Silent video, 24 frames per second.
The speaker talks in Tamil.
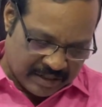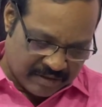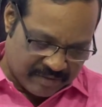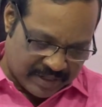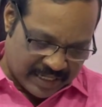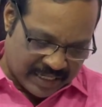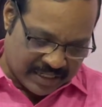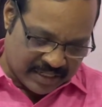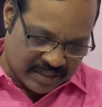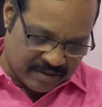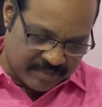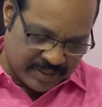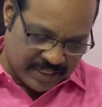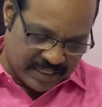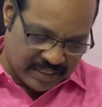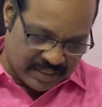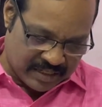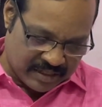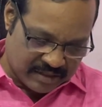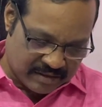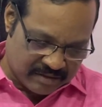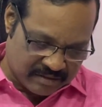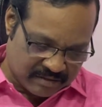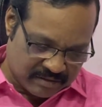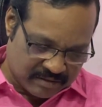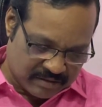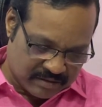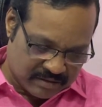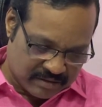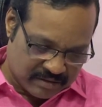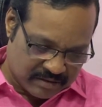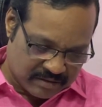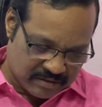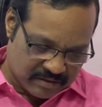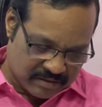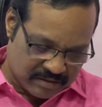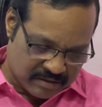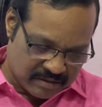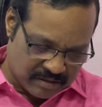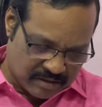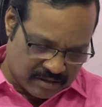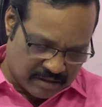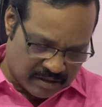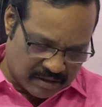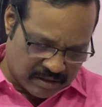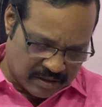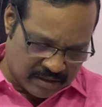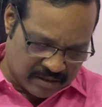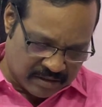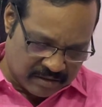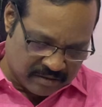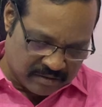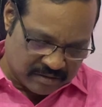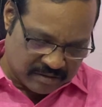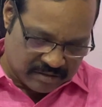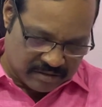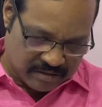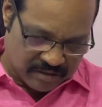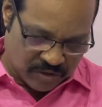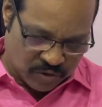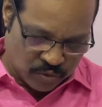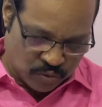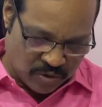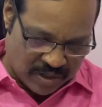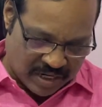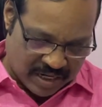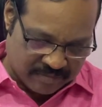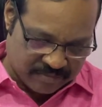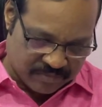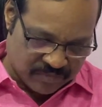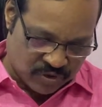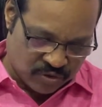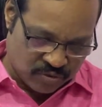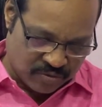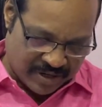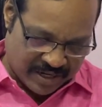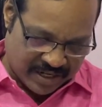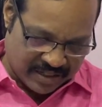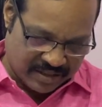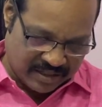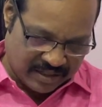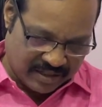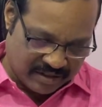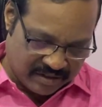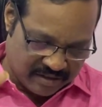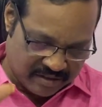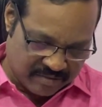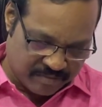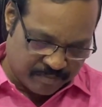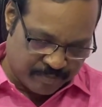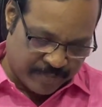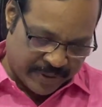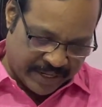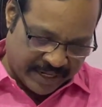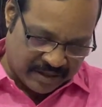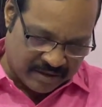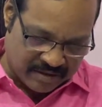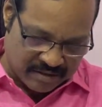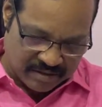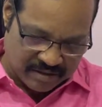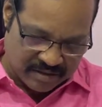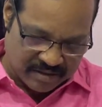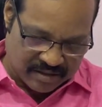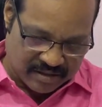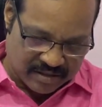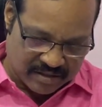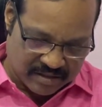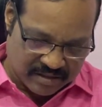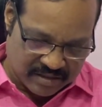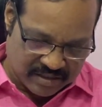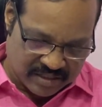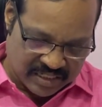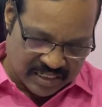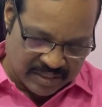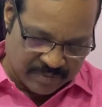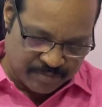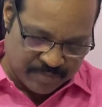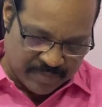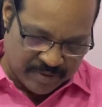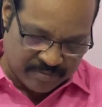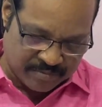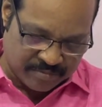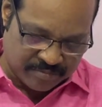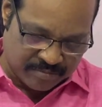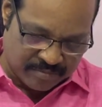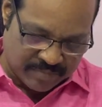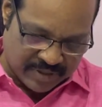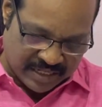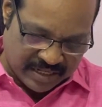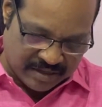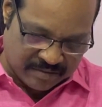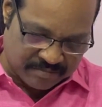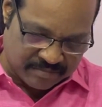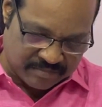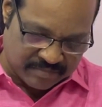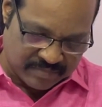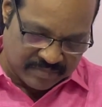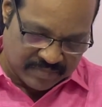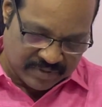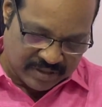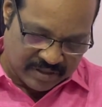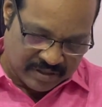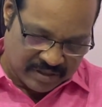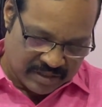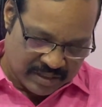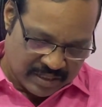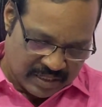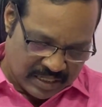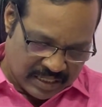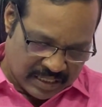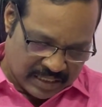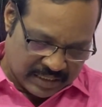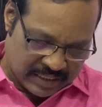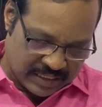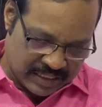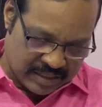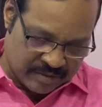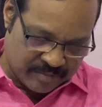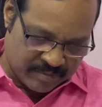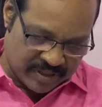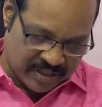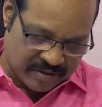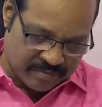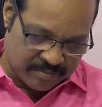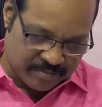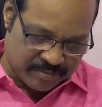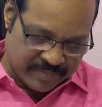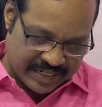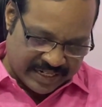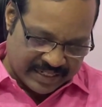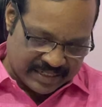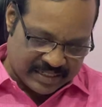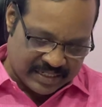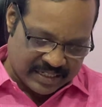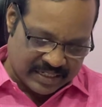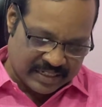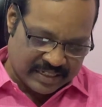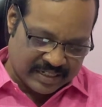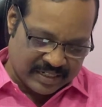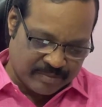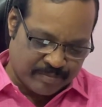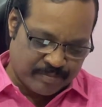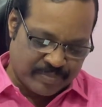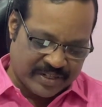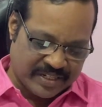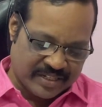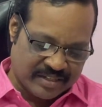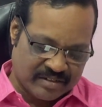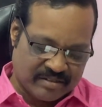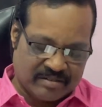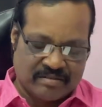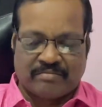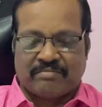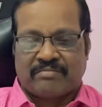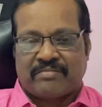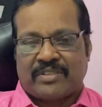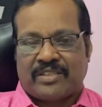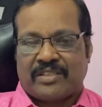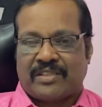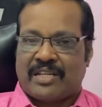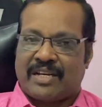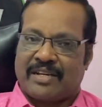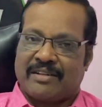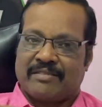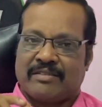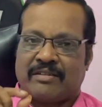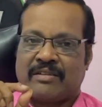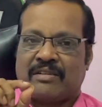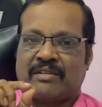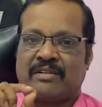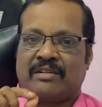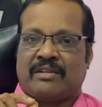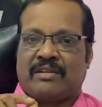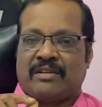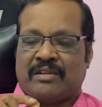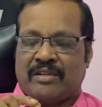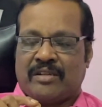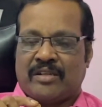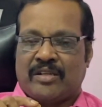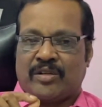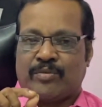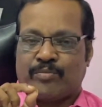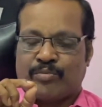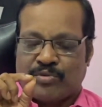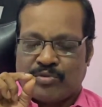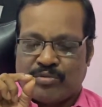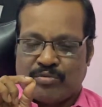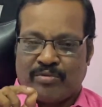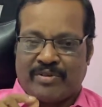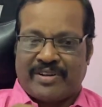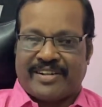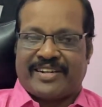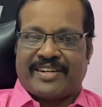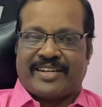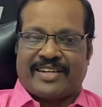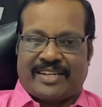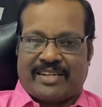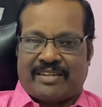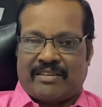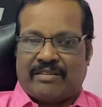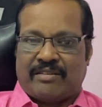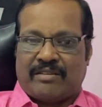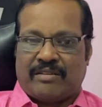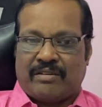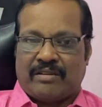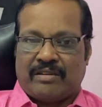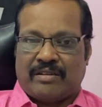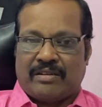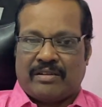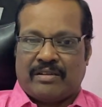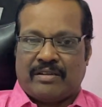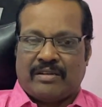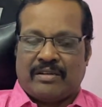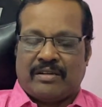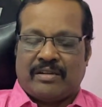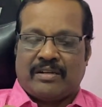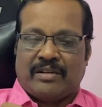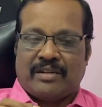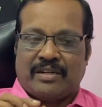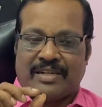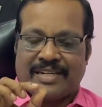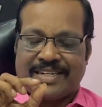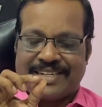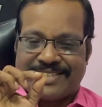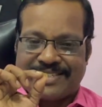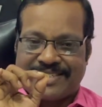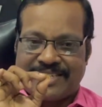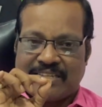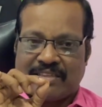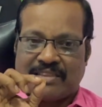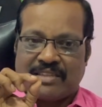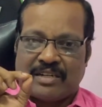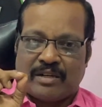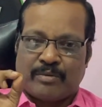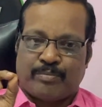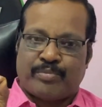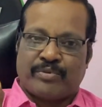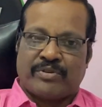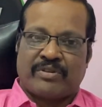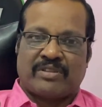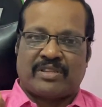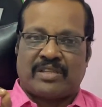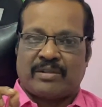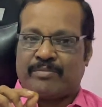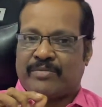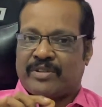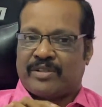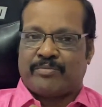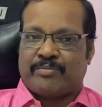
வணக்கம் ஐயா ஆண் துலாம் சுவாதி பெண் சிம்மம் மகம் திருமணம் மேட்சிங் எப்படி இருக்கும் இதான் பொதுவாக நட்சத்திர பொருத்தம்